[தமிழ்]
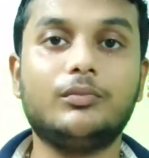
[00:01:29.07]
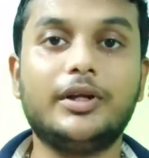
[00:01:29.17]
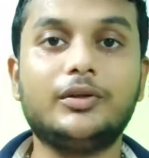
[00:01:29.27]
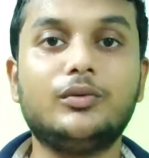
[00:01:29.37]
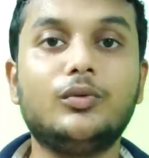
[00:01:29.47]

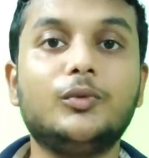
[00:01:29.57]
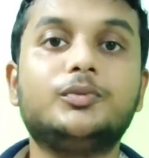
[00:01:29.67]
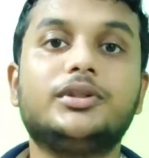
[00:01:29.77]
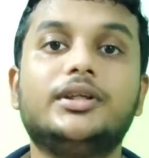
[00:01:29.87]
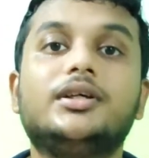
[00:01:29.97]
பிளட்
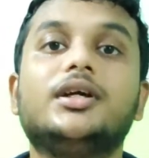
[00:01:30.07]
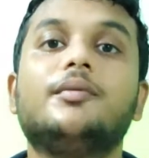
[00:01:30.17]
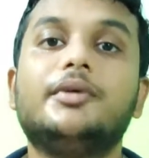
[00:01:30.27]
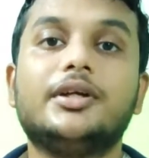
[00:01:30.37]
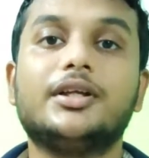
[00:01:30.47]
குரூப்ஸ் இருக்குது
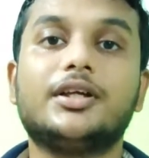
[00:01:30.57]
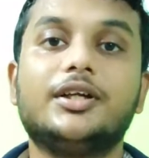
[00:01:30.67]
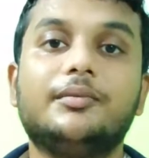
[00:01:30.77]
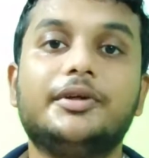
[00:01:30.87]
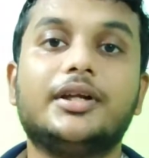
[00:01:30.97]
அப்படிங்கிறத
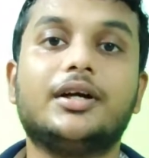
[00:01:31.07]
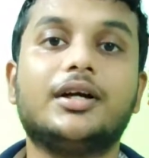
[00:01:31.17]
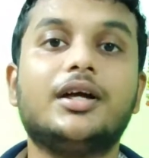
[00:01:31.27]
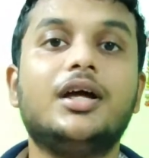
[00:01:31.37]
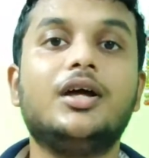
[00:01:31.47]

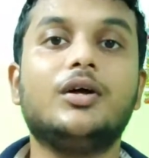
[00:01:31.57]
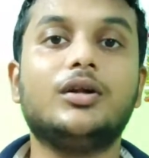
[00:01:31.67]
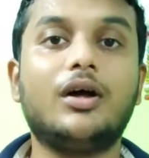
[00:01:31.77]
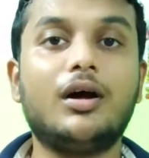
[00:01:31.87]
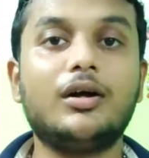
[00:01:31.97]
கண்டுபிடிக்கிறாங்க
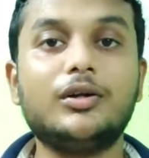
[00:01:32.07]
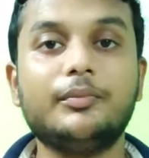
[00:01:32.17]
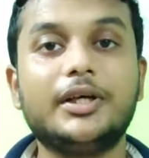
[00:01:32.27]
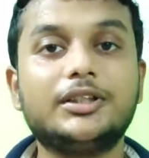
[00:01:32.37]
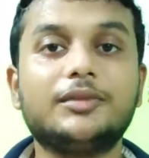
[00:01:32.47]
நாலு
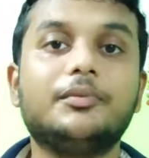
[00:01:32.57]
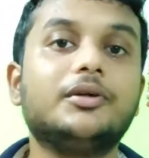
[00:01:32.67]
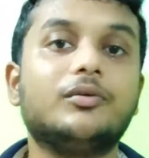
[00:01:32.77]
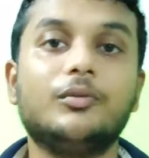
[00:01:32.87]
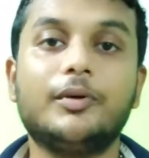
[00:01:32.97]
மேஜர்
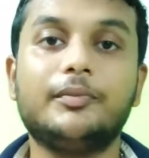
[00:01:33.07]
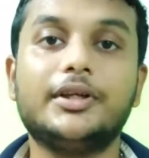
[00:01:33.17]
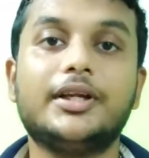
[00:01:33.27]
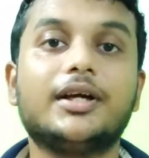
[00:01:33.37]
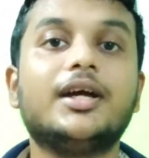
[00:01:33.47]
பிளட் குரூப்பாக
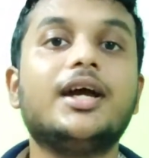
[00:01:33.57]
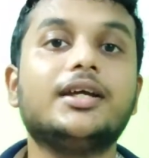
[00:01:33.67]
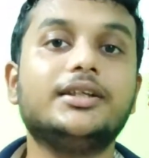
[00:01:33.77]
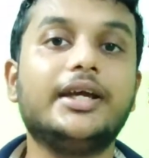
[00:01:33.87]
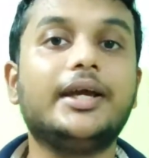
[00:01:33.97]
பிரிக்கிறாங்க
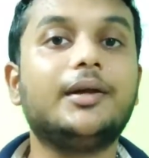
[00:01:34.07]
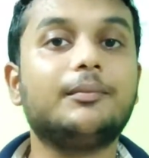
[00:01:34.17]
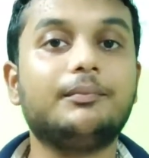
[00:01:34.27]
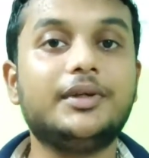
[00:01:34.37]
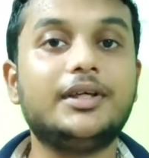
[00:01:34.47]
ஏ
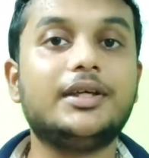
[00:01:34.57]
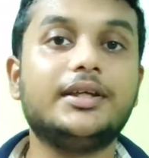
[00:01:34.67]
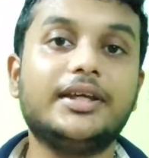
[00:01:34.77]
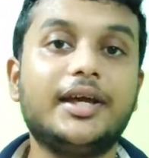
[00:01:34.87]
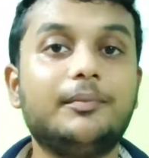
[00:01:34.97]
பி
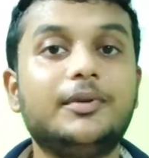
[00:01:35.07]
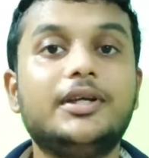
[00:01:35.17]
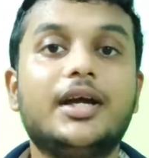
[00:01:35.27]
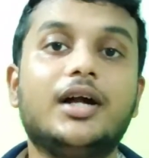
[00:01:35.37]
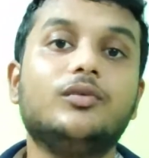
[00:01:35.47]

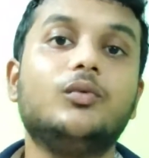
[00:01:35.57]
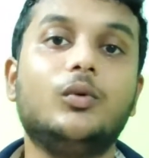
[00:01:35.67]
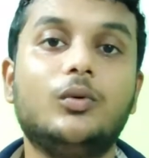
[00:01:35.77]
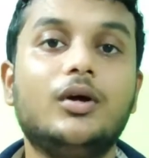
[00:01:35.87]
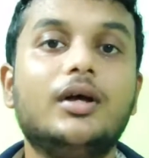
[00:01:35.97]
ஏபி அண்ட்
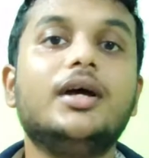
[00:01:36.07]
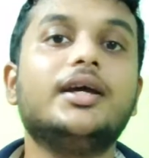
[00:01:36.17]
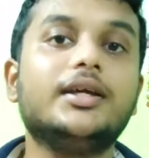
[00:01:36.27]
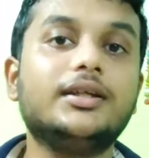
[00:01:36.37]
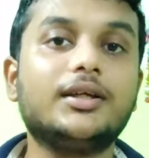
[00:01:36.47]
ஓ
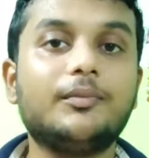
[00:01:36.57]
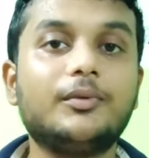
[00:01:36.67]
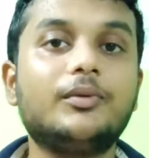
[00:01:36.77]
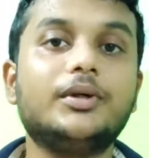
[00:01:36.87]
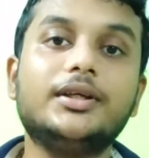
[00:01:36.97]

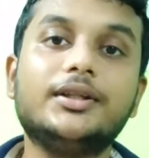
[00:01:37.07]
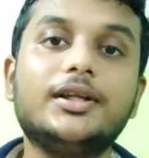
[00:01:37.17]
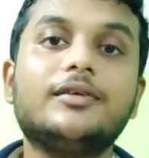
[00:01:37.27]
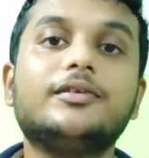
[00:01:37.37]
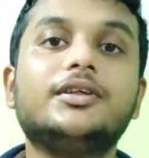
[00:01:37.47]
இதுக்கப்புறம்
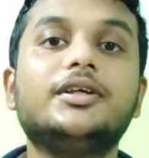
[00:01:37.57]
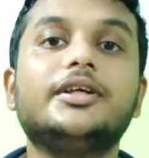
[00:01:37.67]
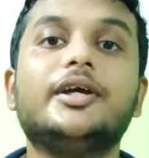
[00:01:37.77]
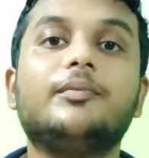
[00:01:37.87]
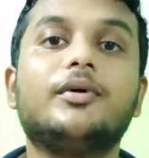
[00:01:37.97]
இதில் வந்து
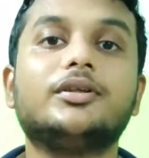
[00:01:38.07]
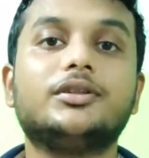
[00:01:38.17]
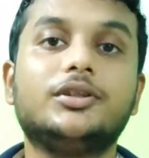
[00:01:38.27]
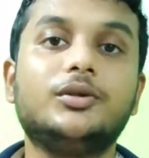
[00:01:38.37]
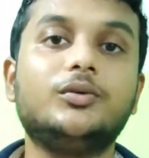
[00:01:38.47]
ஏ
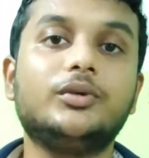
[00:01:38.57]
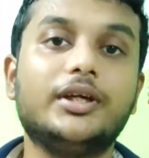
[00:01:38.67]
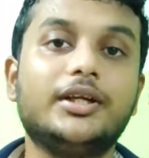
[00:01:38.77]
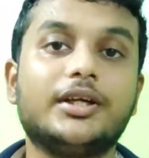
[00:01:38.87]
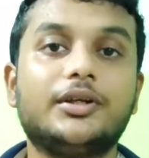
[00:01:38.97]
பாசிட்டிவ்
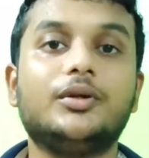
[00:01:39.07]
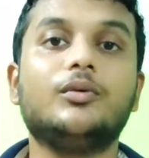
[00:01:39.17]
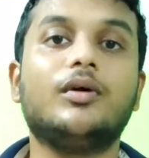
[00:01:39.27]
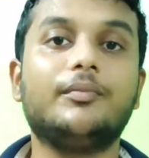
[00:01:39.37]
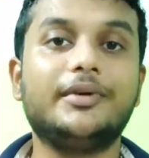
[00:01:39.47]
ஏ
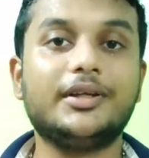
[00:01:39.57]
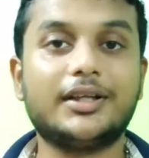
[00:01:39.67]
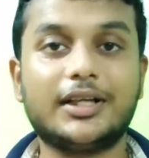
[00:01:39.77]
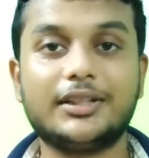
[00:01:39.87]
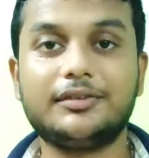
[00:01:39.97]
நெகட்டிவ்
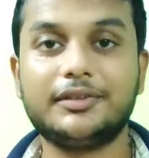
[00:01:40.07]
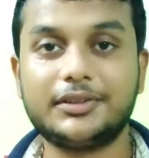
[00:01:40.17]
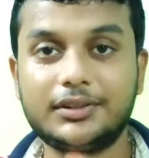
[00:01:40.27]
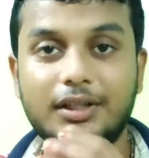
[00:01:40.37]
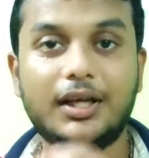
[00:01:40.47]
அப்படிங்கிற
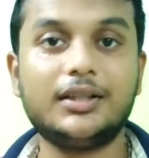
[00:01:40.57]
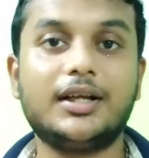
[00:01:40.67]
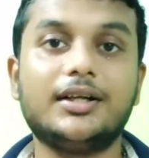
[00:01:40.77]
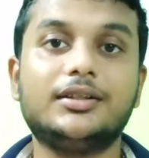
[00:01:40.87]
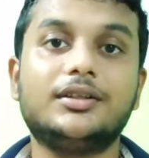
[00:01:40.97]
கிளாஸிஃபிகேஷன் அது
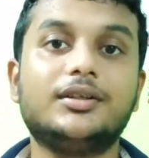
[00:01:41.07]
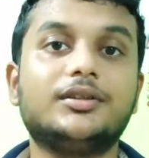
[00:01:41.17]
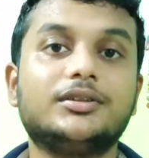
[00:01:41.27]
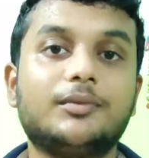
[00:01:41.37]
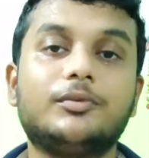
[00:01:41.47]
அடுத்த
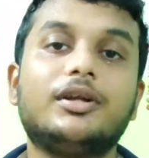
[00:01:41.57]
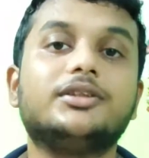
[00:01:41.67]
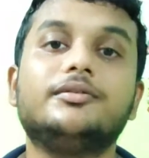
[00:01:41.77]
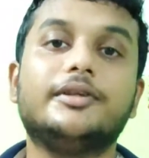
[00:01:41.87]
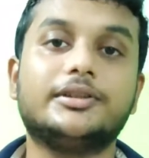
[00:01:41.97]
சப்
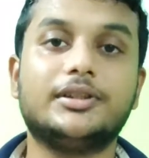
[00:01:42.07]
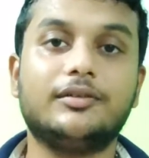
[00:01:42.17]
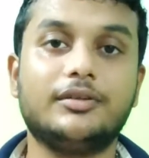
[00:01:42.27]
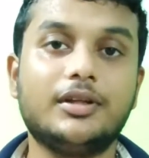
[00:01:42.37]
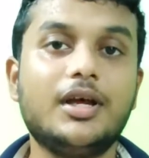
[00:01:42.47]

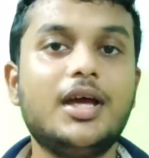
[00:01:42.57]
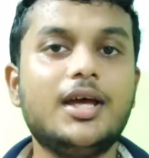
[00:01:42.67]
கிளாஸிஃபிகேஷன் ஆகுது